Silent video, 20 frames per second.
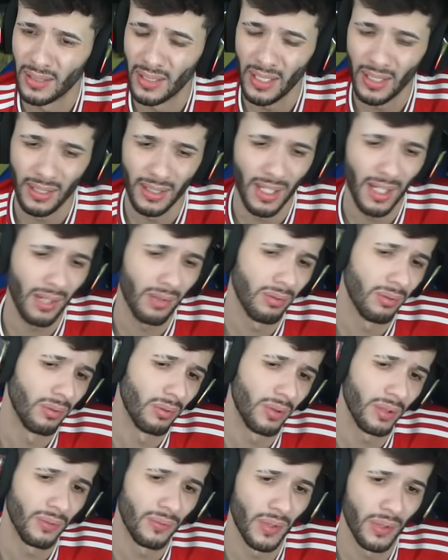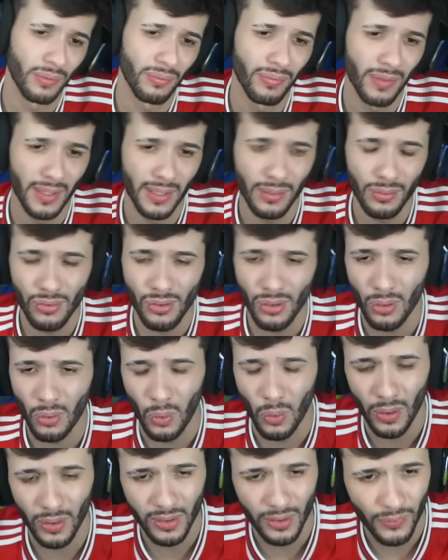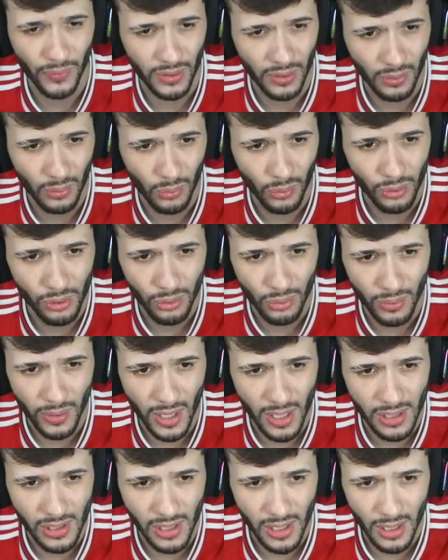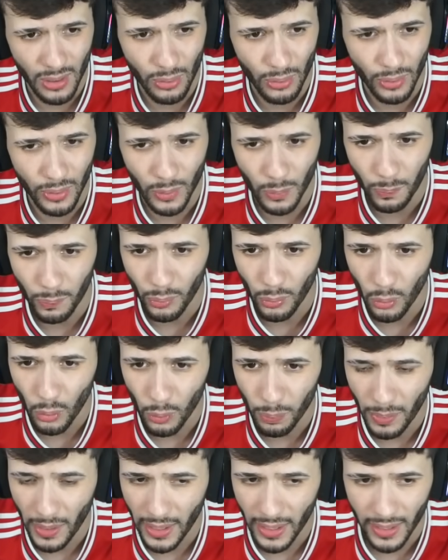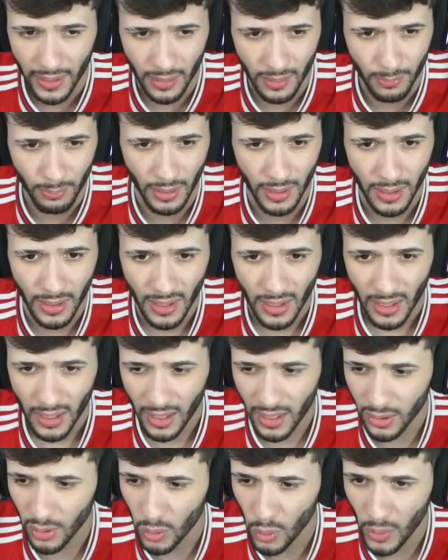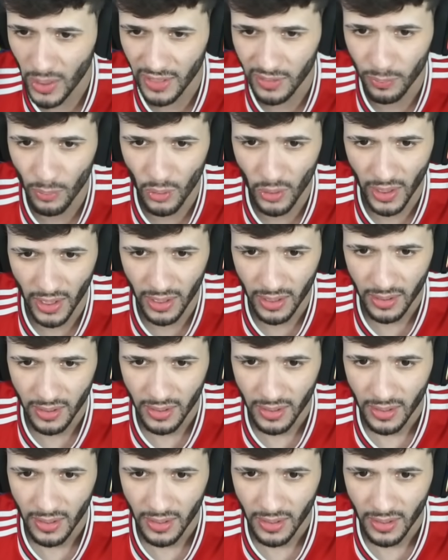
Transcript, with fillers: Ah lá, o Rivaldo virando de costa, fazendo gol de tudo que é jeito. Goleiro burro pra caramba. Cadê o Lucas Moura?